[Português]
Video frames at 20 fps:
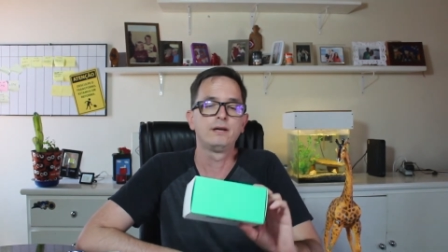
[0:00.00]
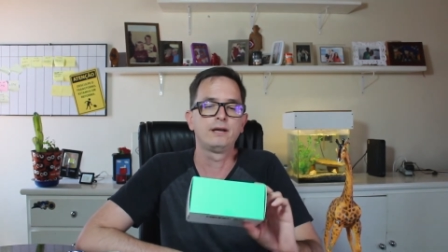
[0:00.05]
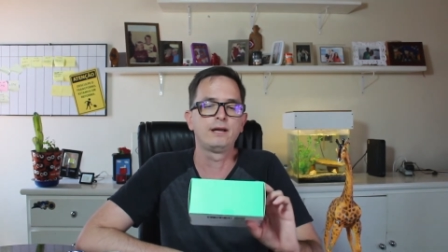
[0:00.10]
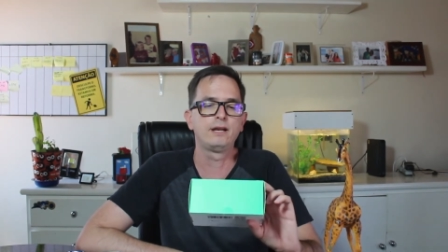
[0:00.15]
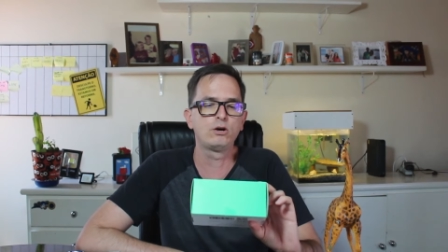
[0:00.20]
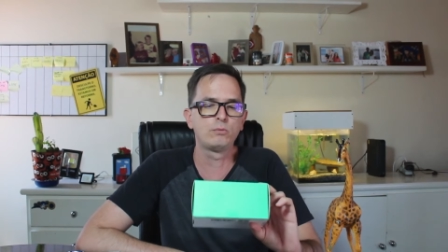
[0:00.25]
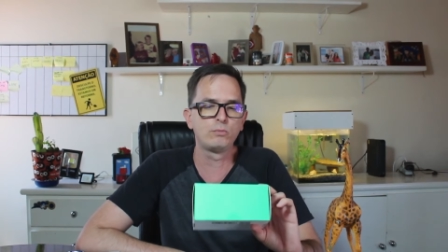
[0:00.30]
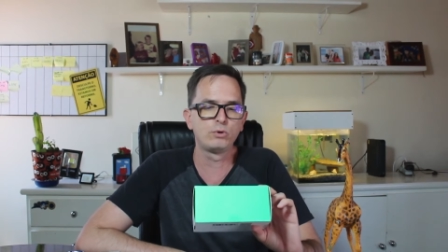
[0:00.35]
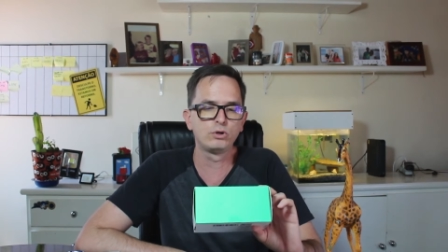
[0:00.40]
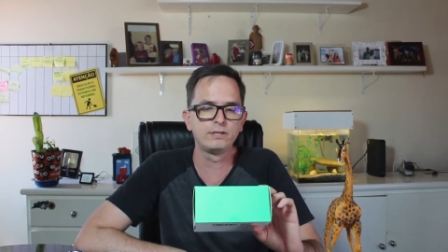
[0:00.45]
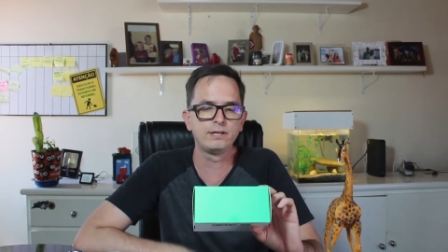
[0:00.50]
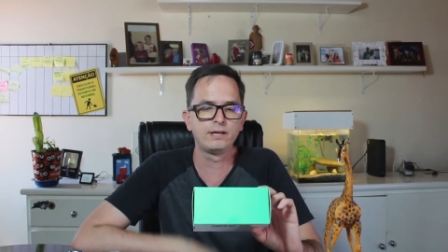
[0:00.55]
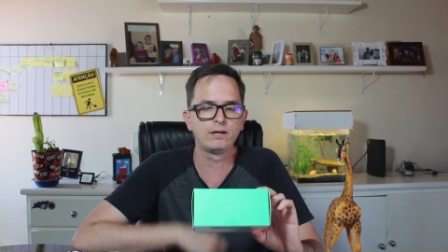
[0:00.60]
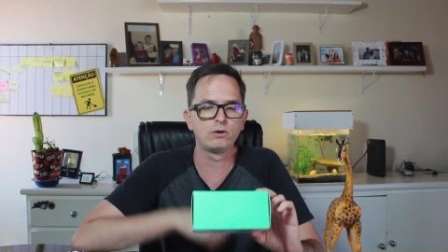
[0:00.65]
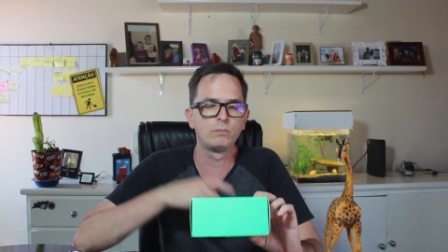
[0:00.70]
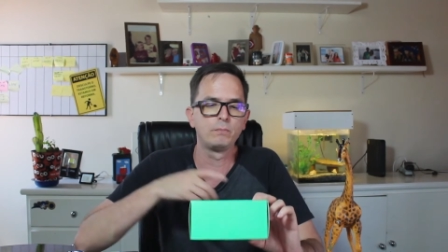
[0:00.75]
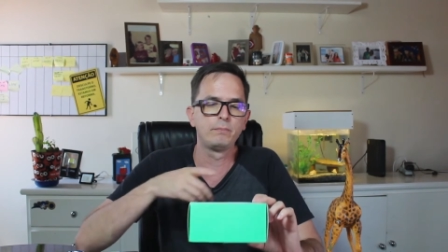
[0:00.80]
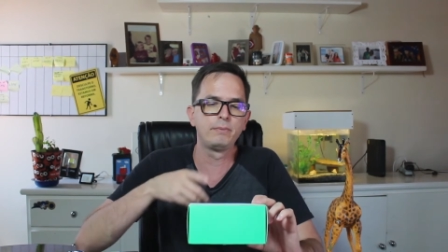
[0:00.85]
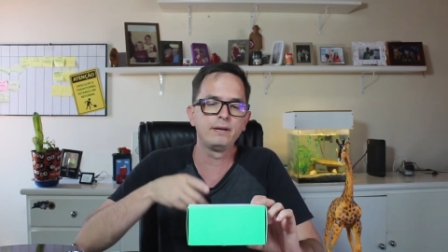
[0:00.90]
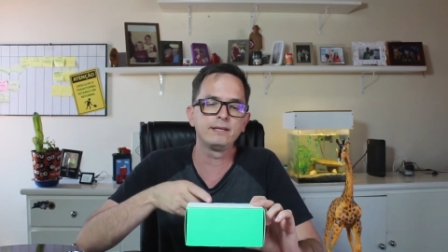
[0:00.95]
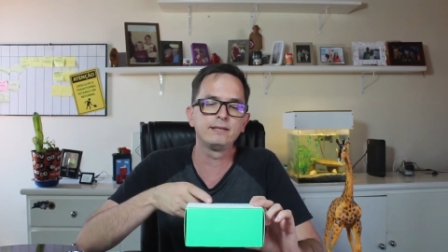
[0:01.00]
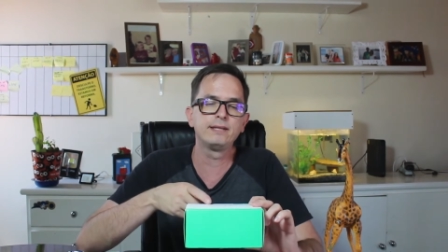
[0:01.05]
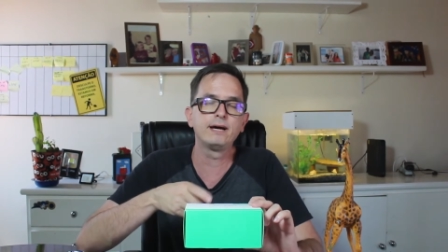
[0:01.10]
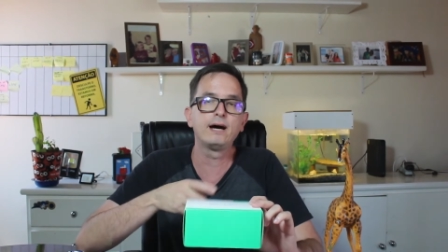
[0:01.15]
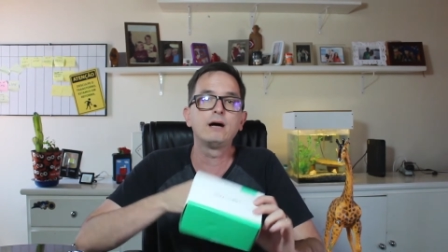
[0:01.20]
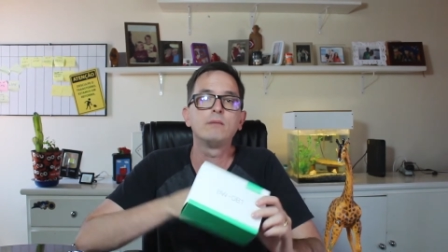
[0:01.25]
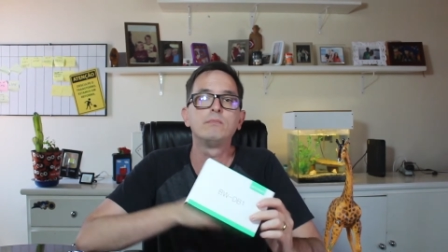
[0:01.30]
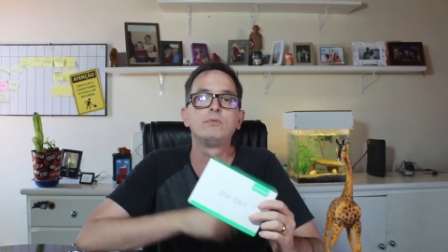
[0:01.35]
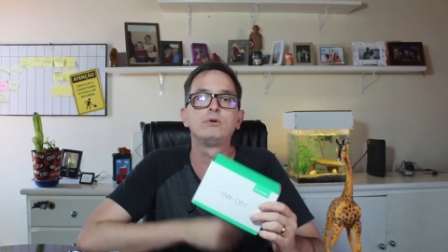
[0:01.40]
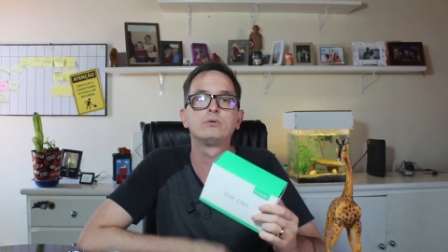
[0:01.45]
Ele é o modelo
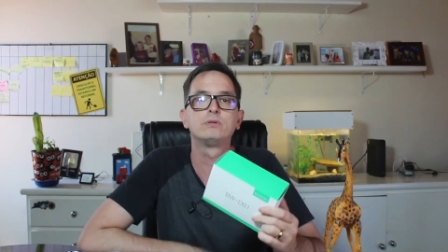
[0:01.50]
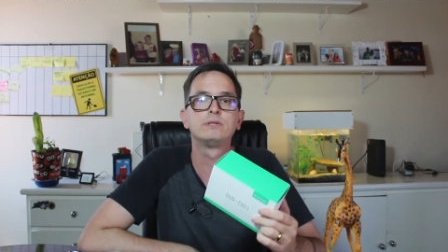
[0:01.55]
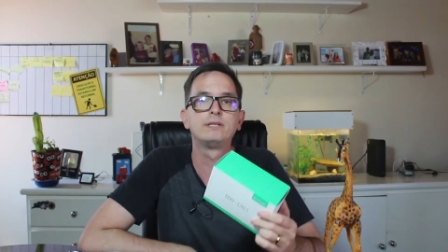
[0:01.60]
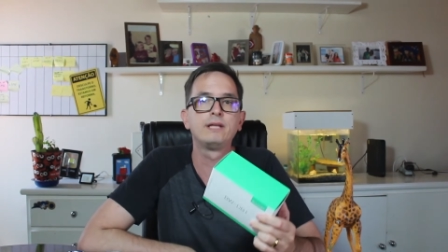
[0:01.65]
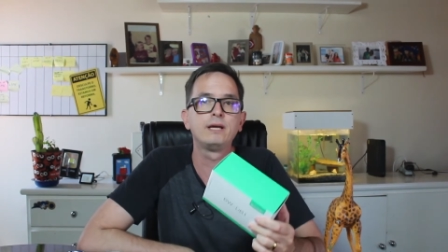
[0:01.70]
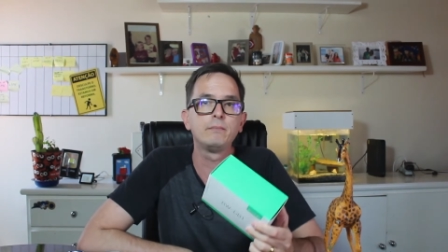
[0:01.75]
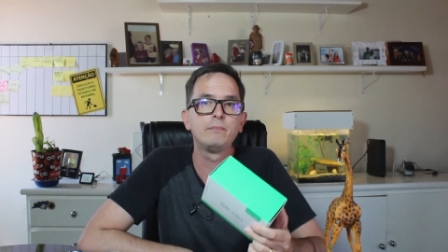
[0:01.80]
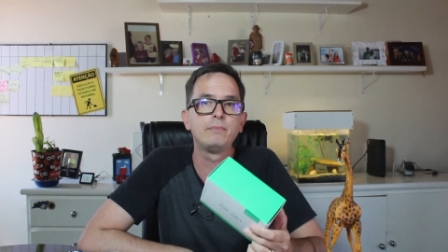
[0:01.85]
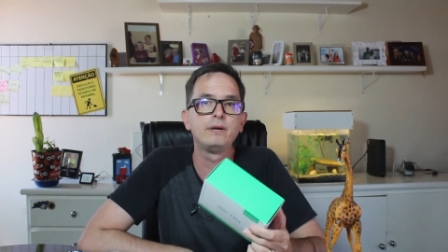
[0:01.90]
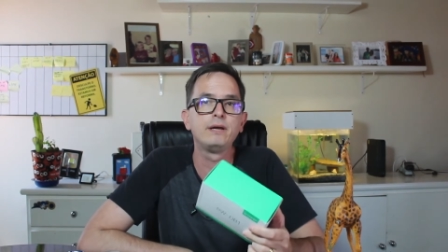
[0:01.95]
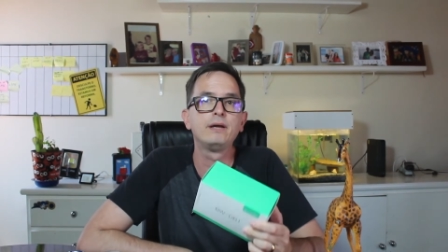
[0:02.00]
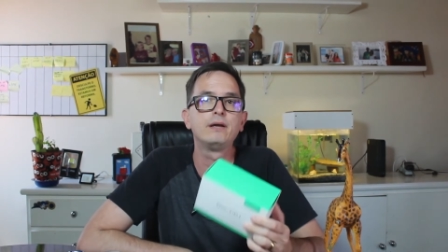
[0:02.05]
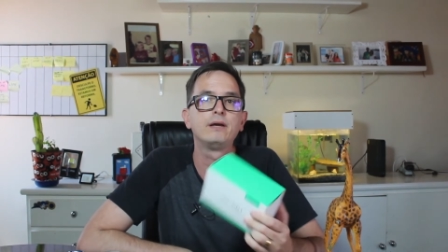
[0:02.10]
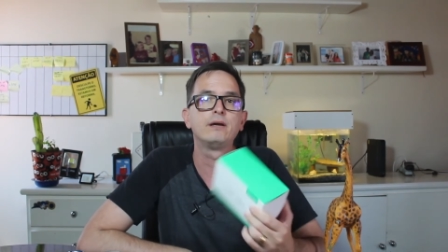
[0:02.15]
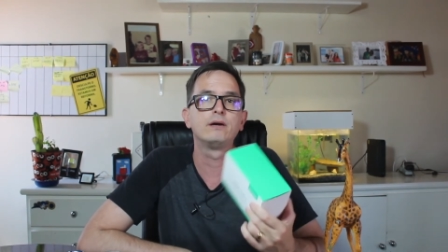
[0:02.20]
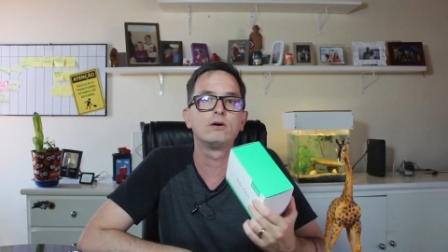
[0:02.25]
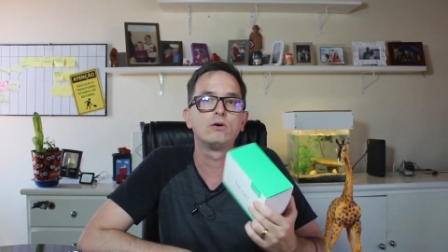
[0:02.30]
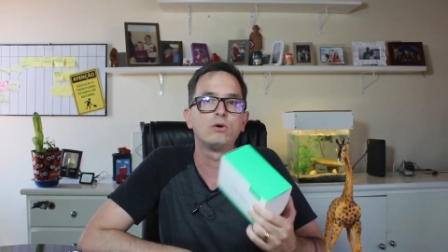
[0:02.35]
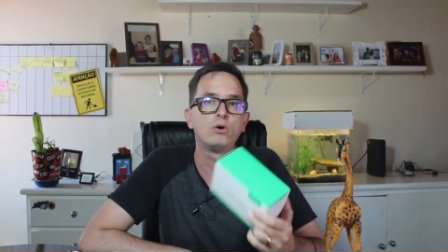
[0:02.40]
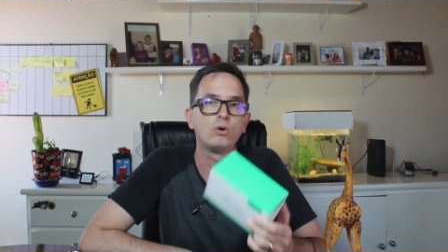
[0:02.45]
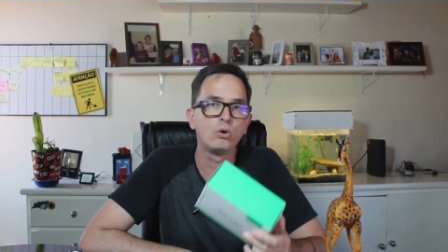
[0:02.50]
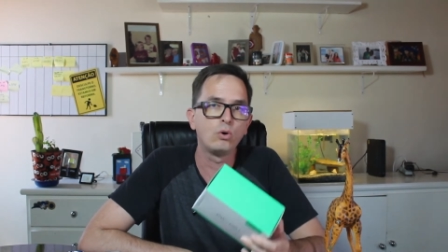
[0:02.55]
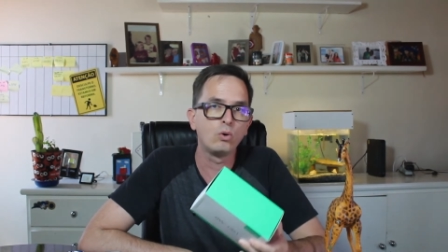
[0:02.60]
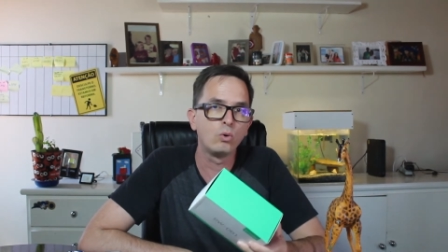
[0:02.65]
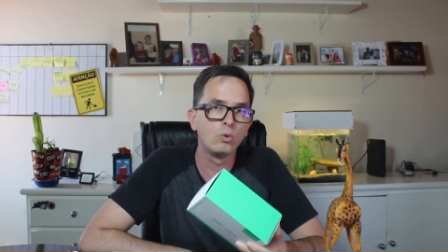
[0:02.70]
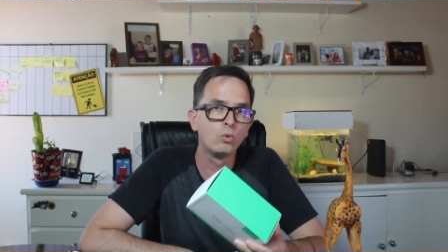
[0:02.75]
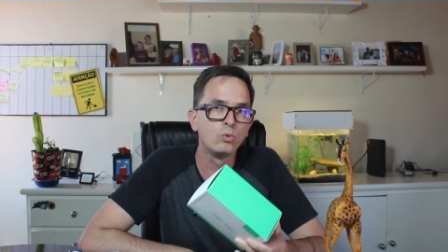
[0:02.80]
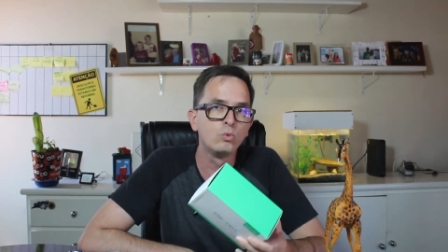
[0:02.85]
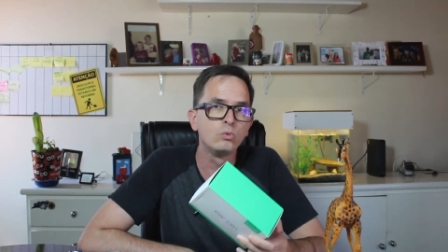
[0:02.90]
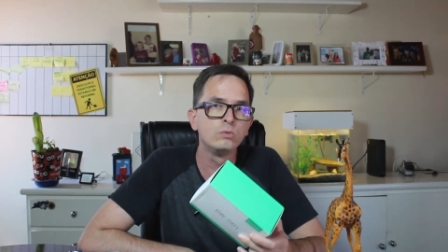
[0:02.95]

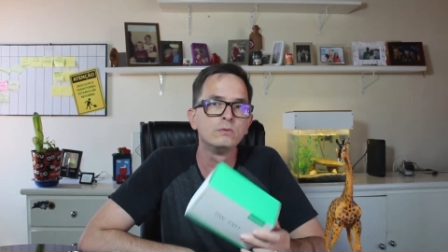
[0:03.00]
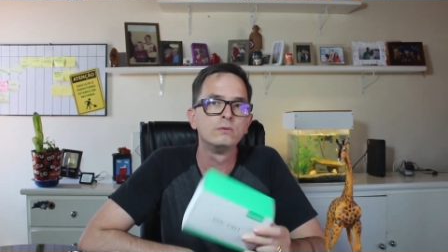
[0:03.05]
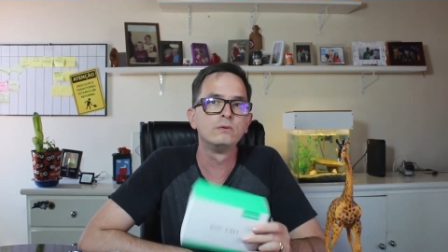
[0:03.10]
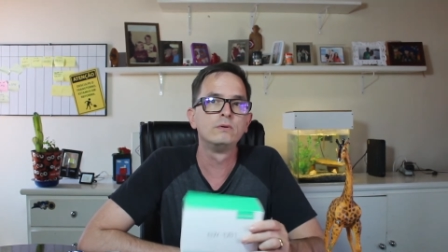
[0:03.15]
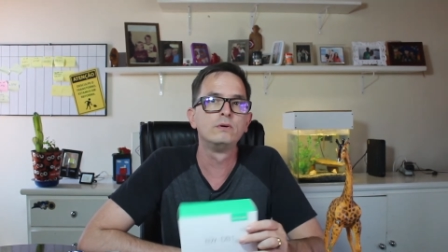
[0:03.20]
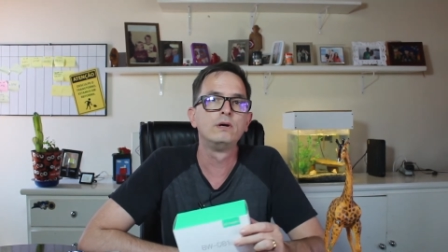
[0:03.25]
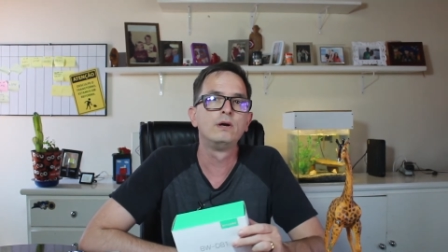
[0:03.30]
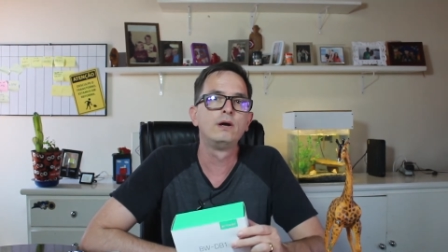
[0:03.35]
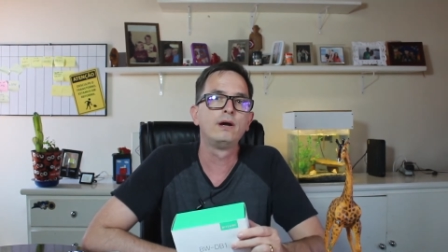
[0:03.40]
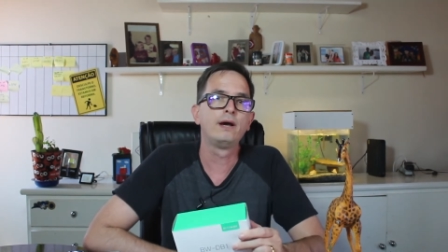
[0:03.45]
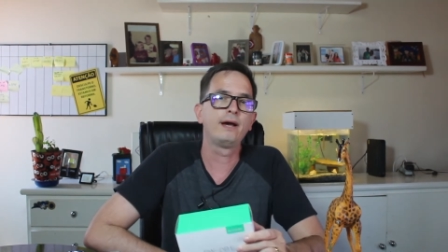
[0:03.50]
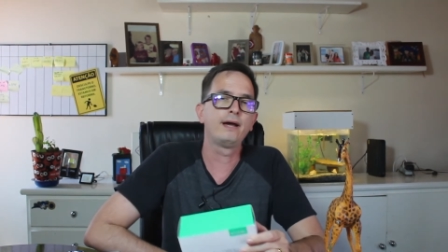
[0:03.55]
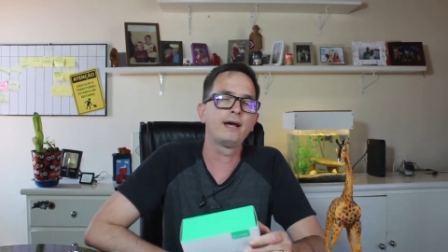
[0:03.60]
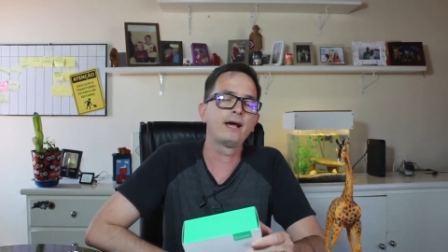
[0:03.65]
BWDB1.